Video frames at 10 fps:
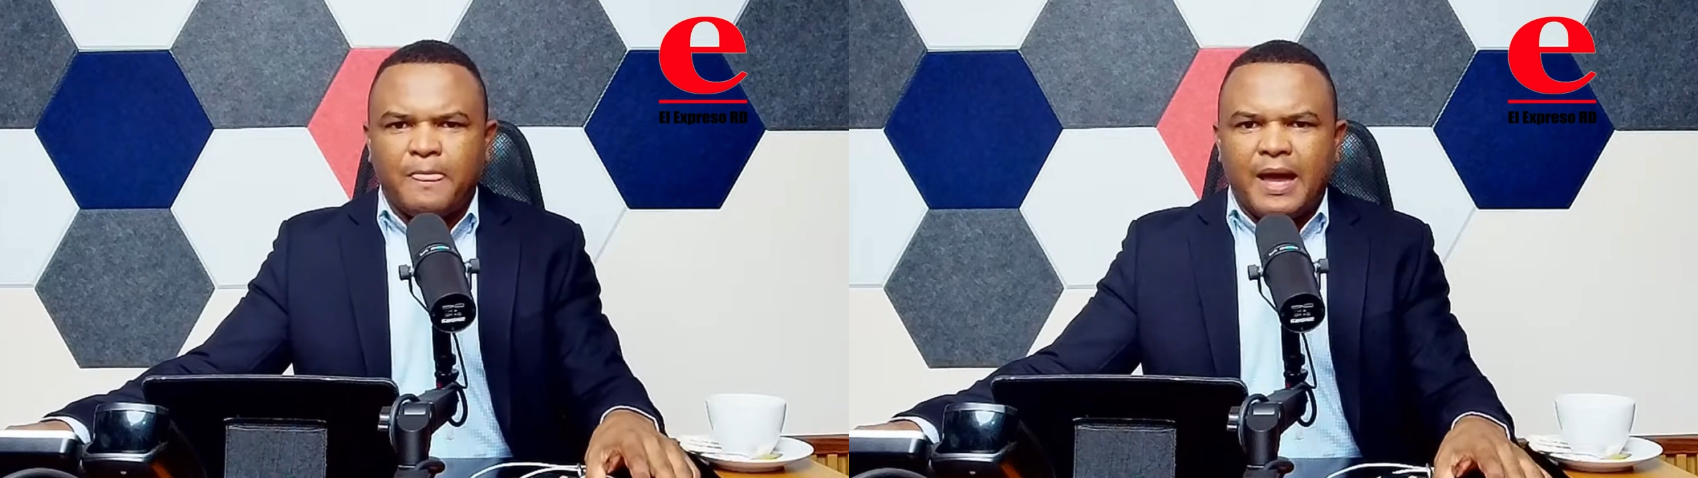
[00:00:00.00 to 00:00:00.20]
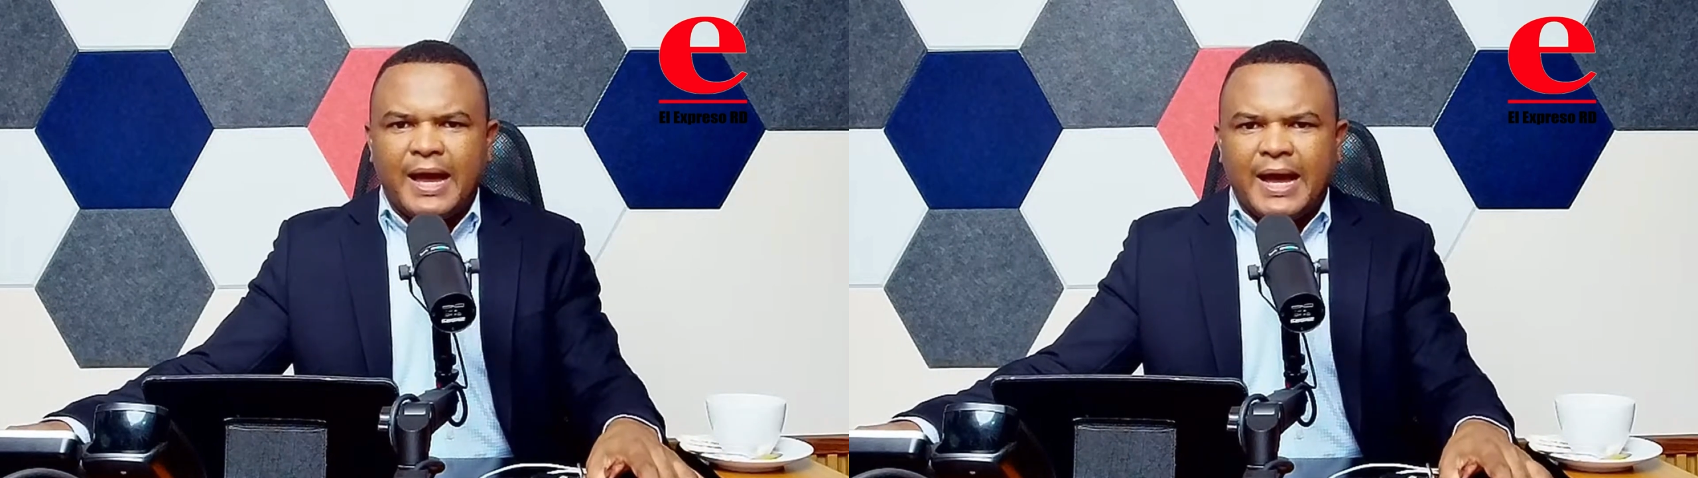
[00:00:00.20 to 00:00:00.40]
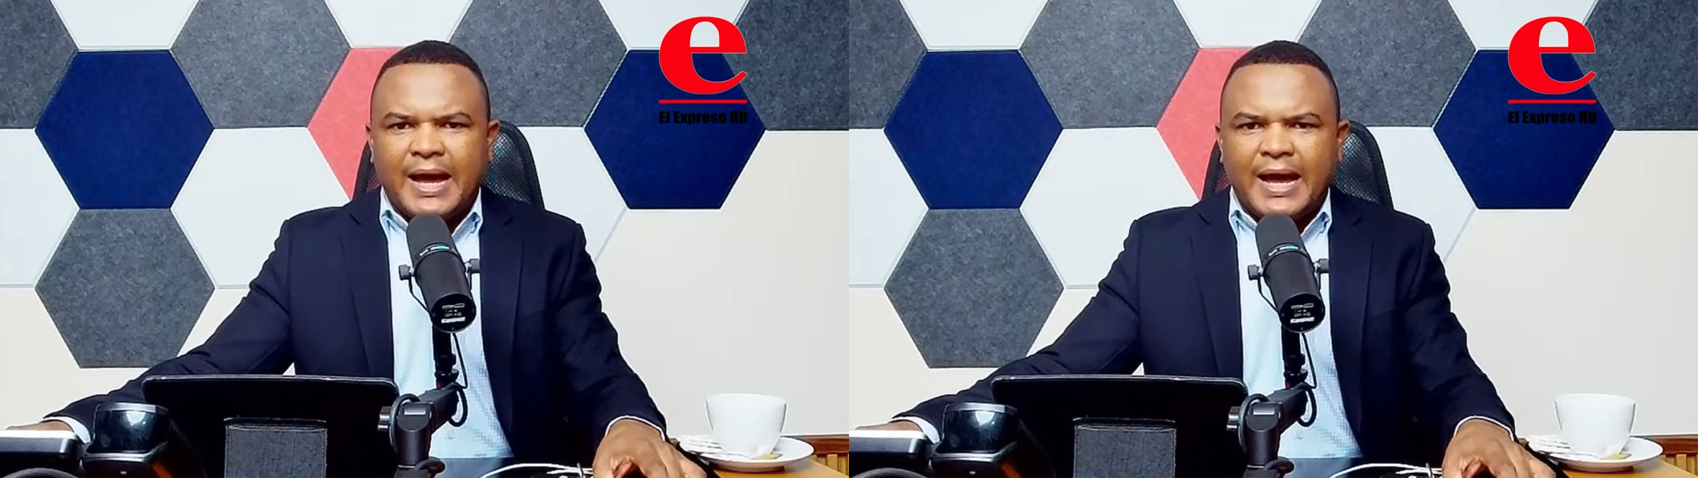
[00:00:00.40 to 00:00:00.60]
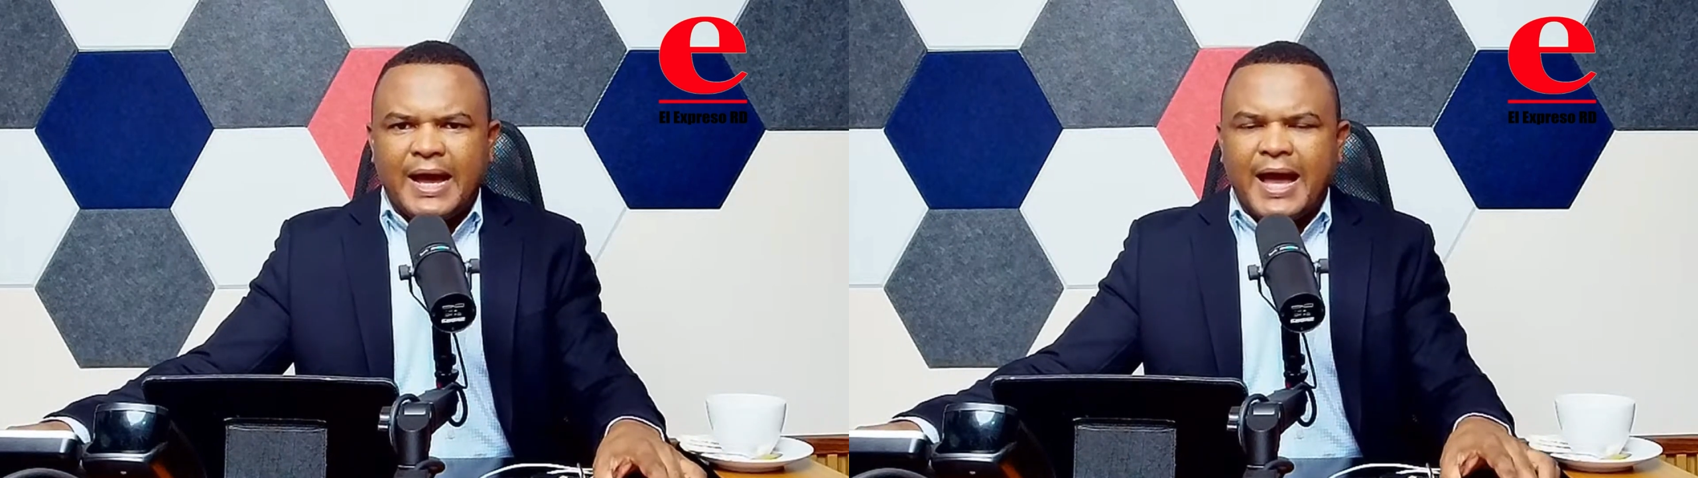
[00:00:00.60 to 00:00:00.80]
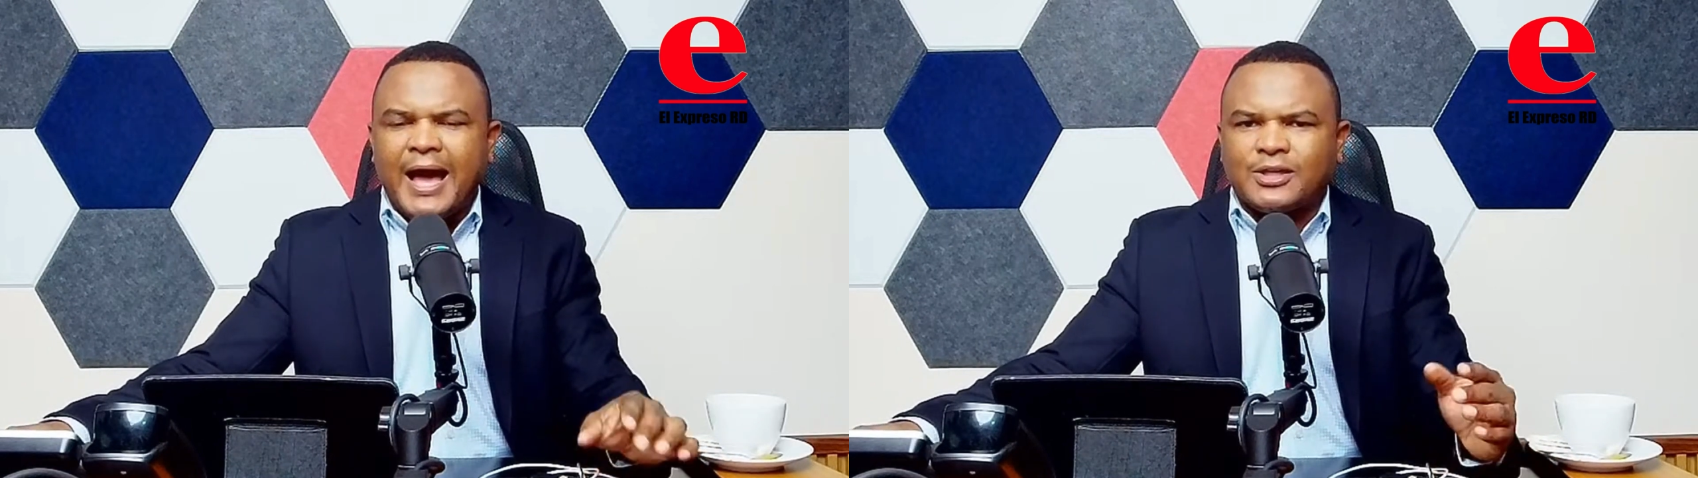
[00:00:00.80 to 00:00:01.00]

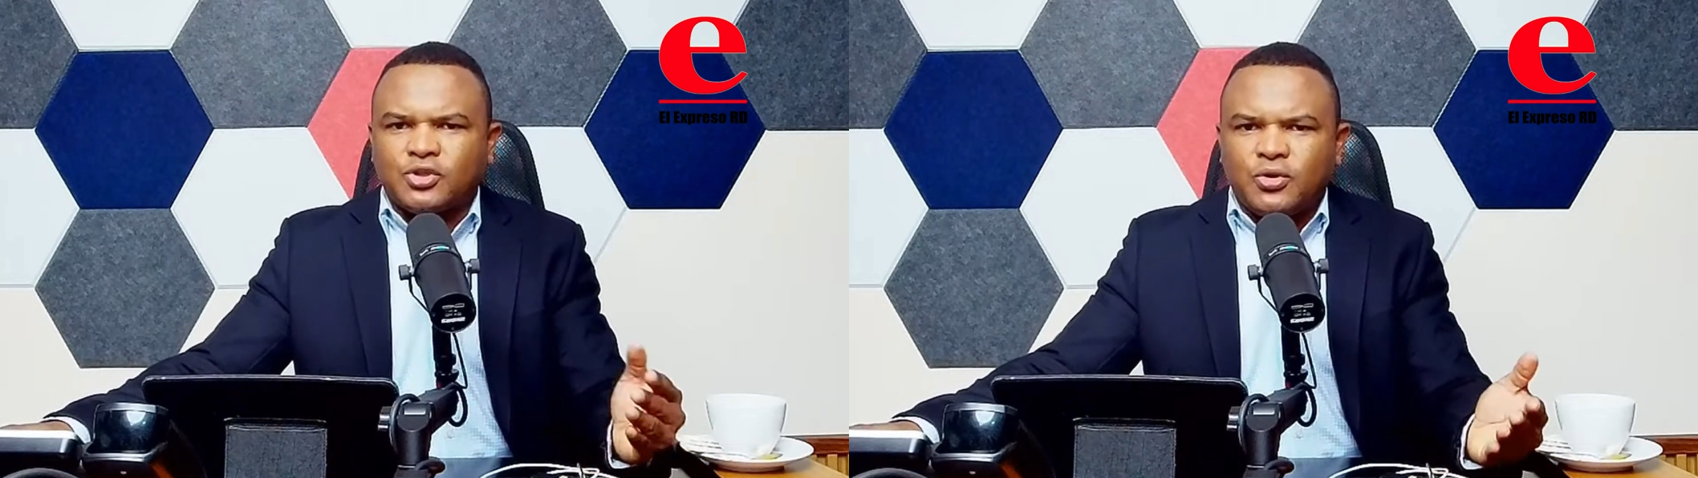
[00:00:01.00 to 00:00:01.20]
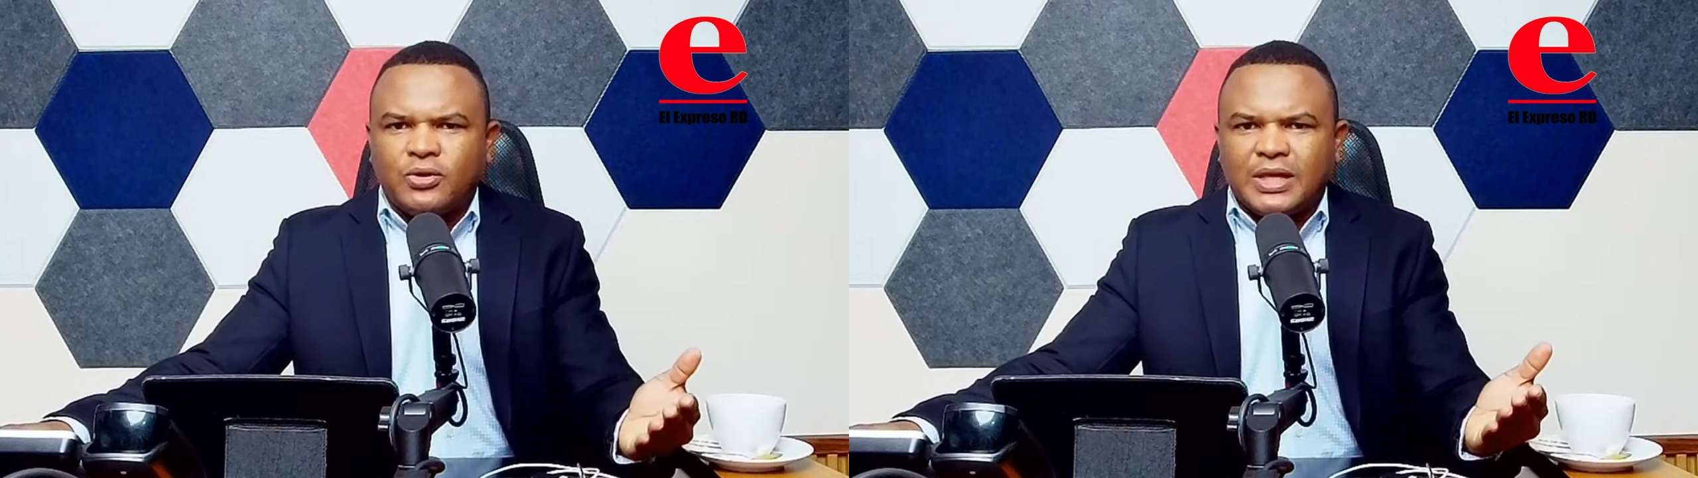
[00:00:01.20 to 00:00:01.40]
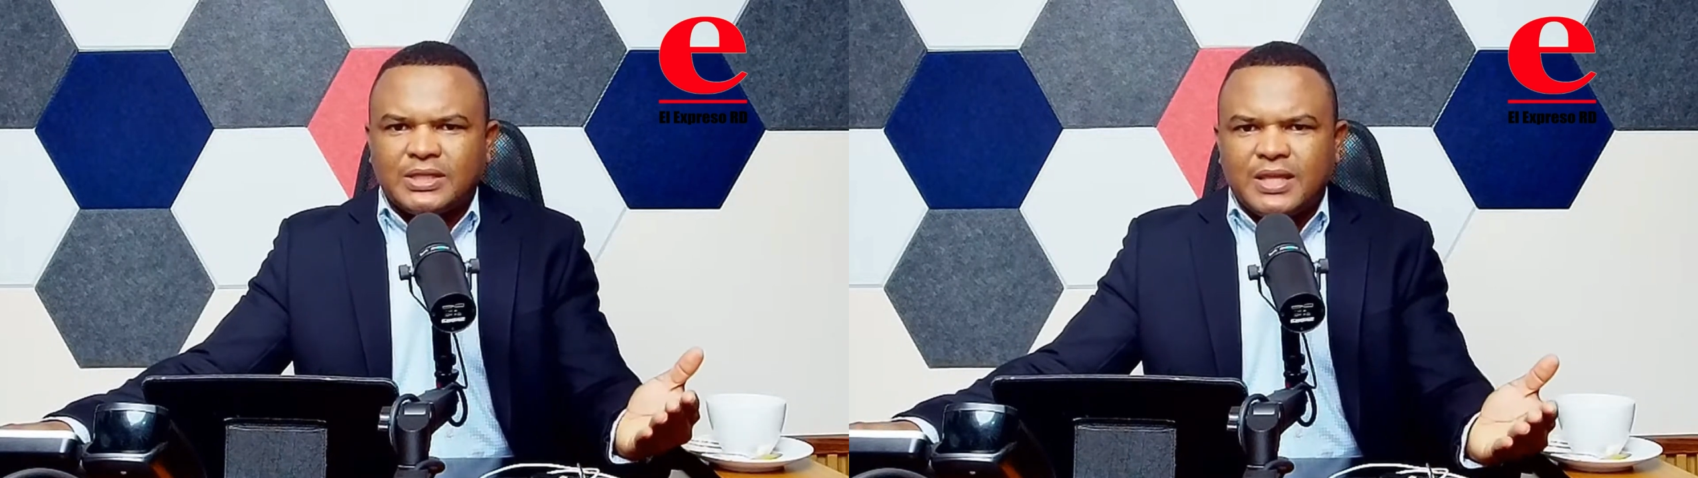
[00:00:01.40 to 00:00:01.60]
a acciones